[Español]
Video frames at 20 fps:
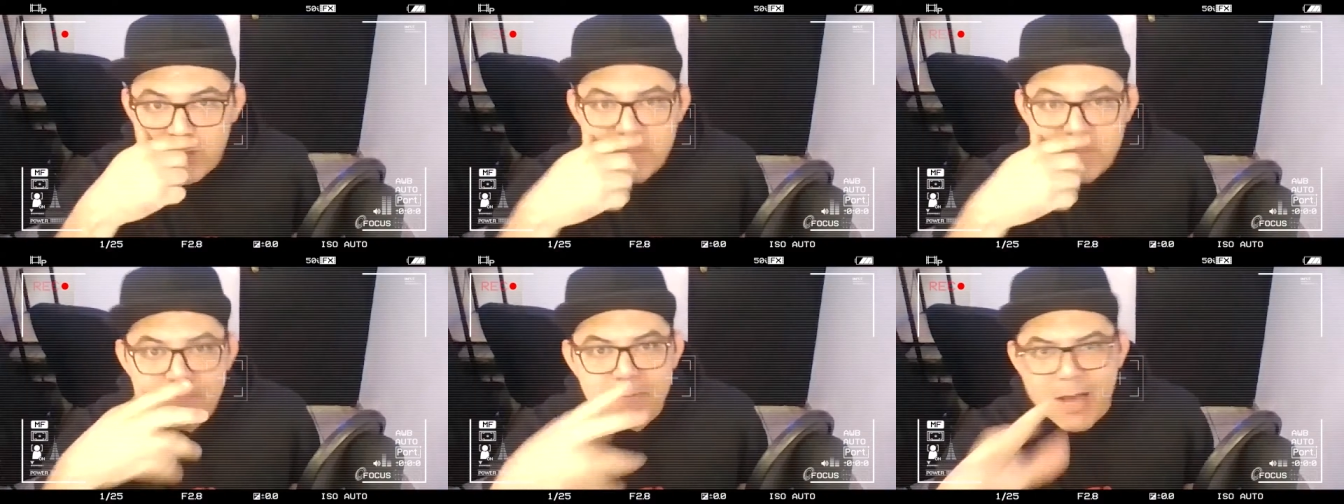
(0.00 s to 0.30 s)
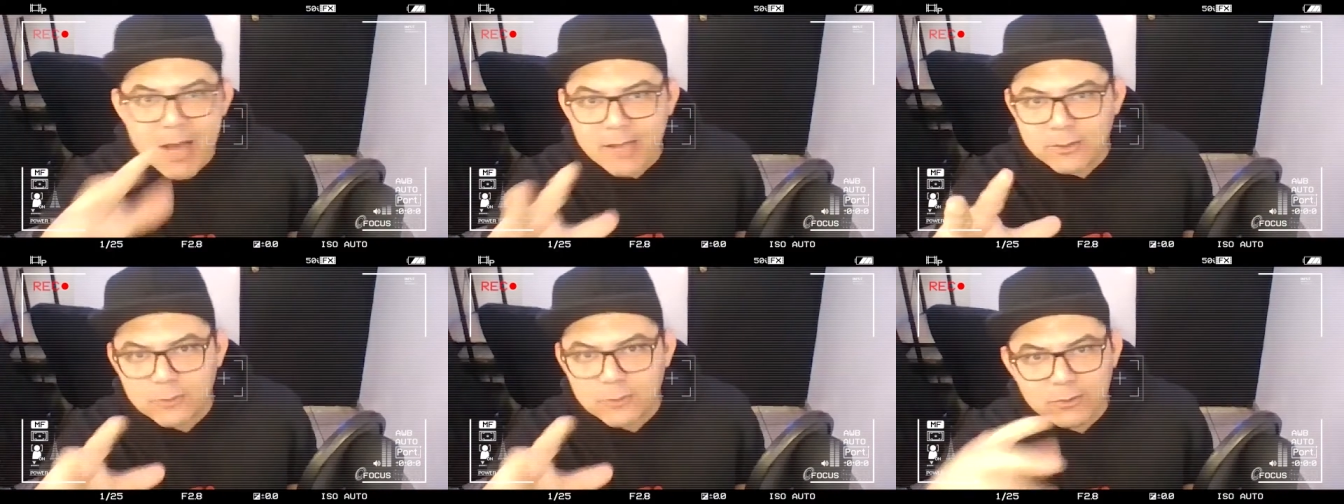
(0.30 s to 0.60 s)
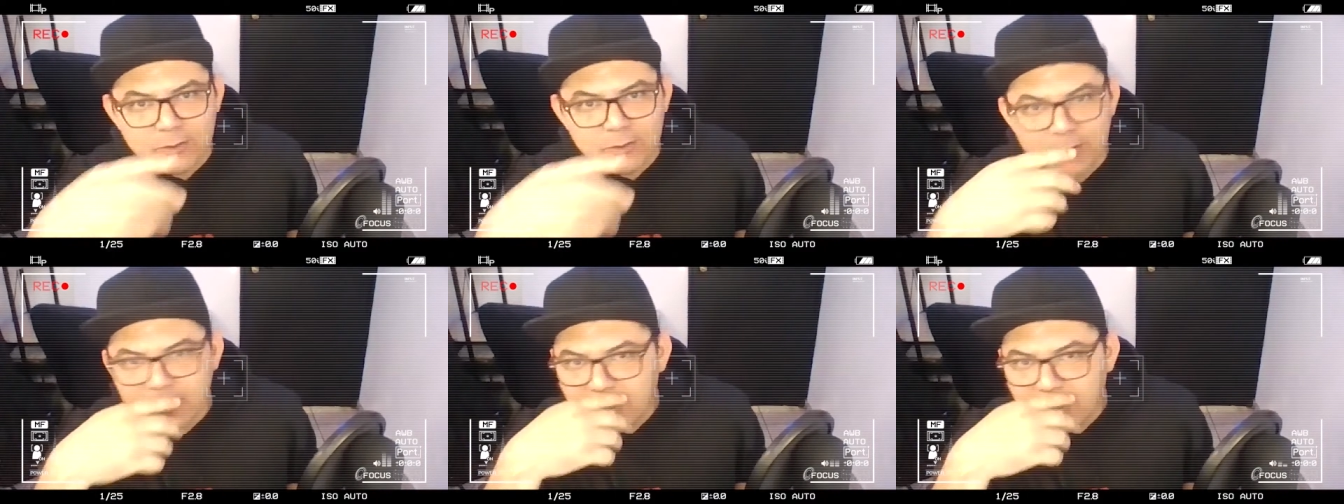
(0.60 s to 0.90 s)
un
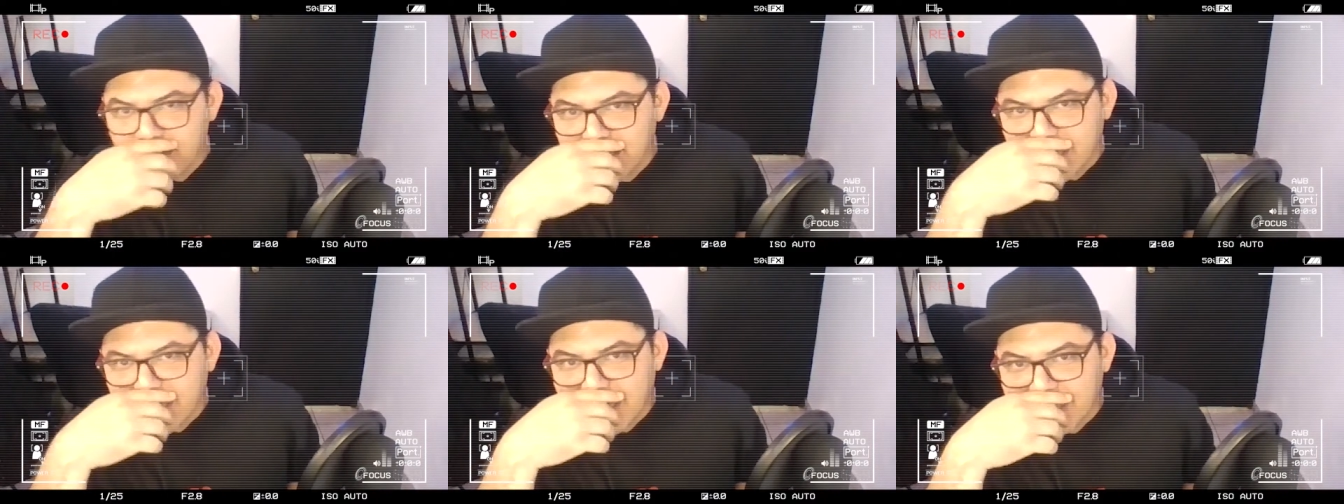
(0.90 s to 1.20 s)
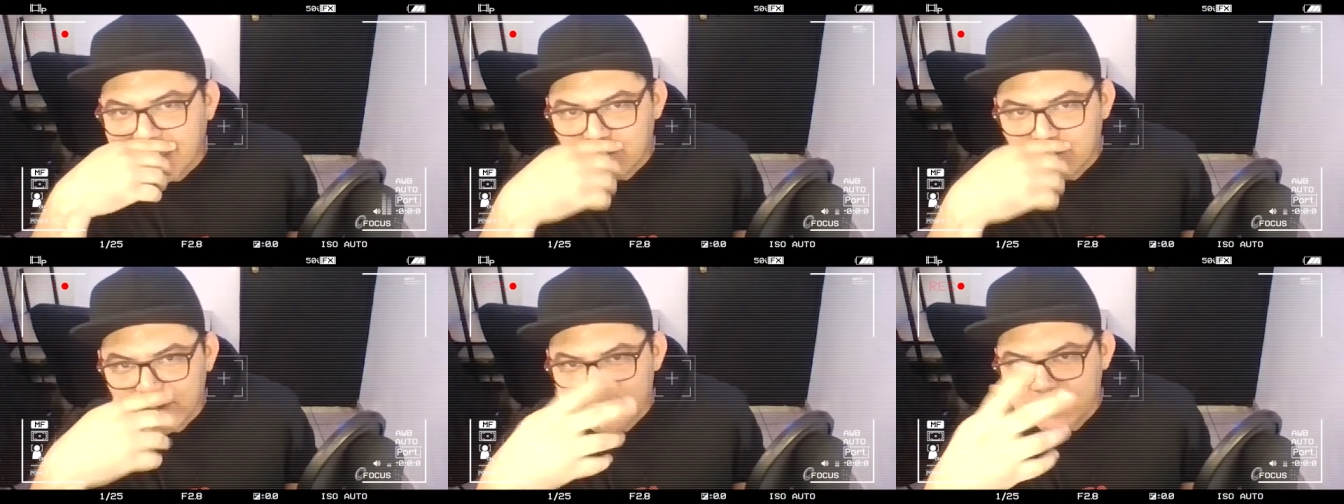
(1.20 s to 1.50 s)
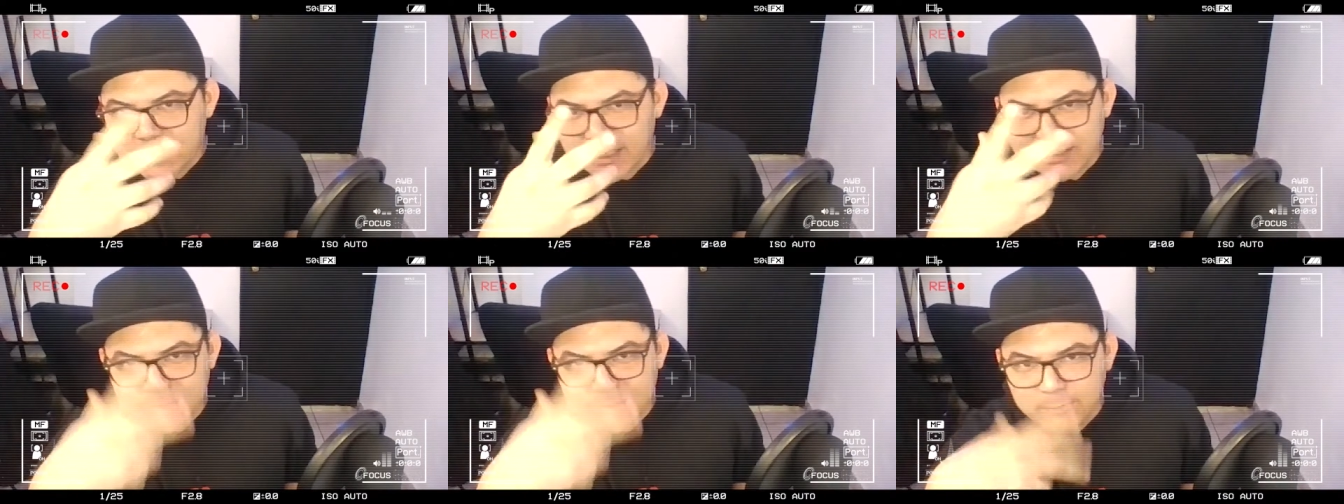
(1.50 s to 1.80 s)
impacto en
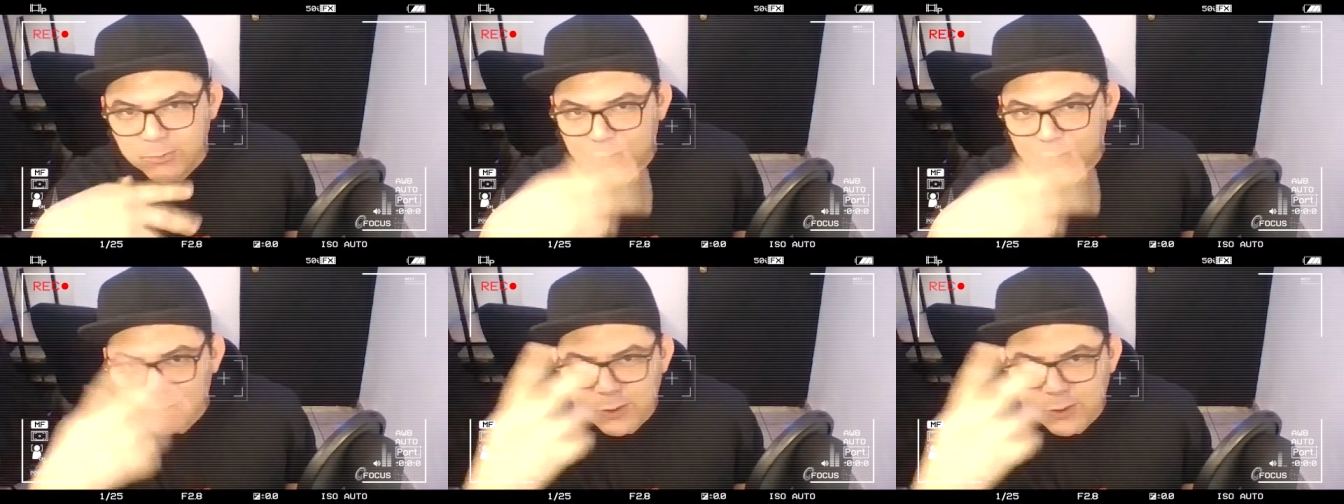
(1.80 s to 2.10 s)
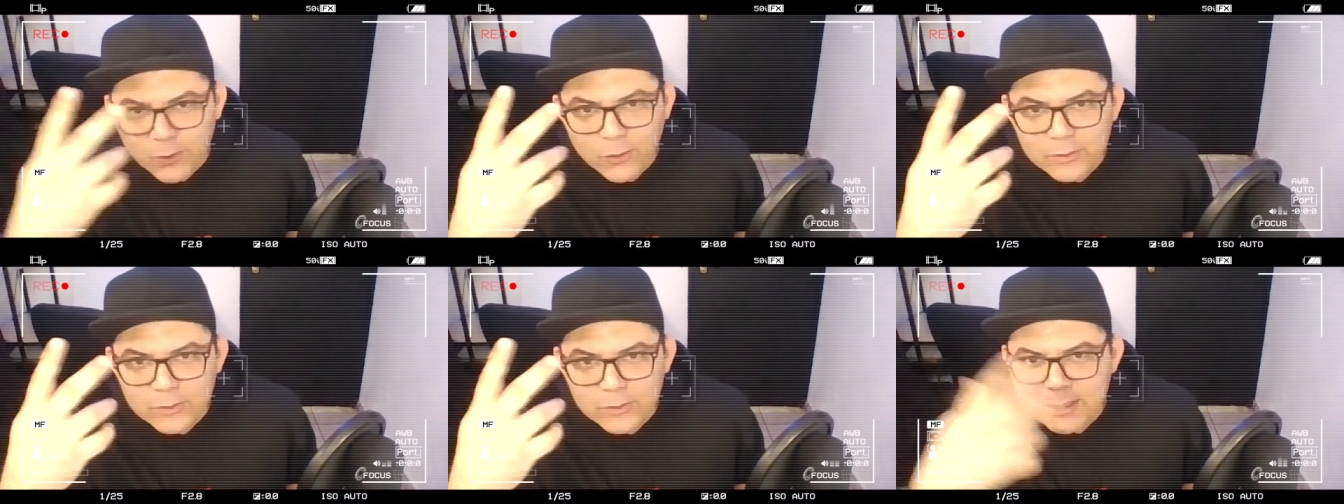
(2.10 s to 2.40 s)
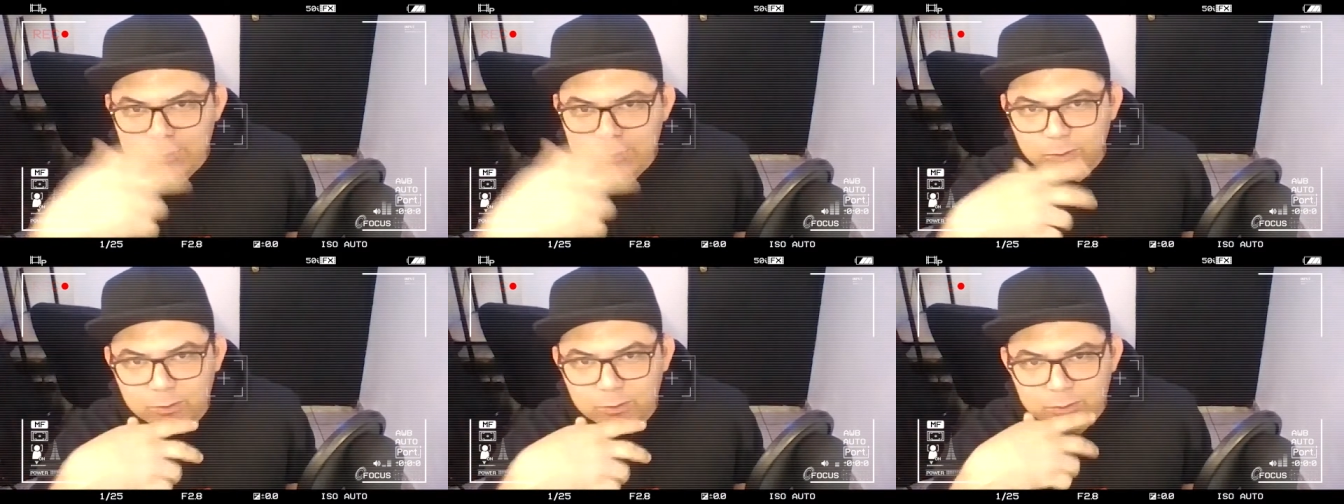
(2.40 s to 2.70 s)
nuestras
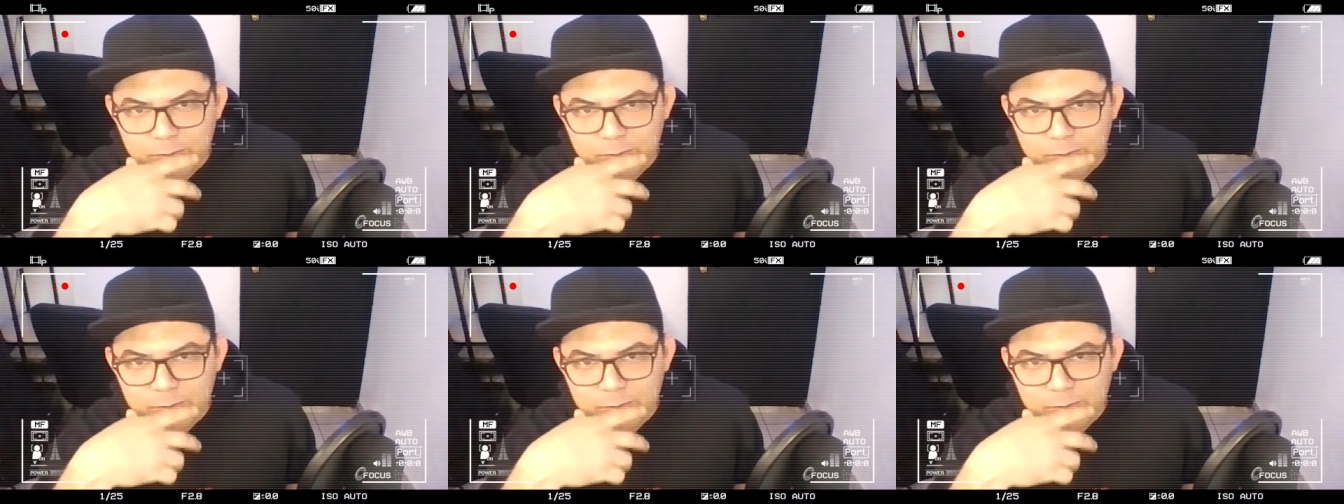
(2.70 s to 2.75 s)
emociones o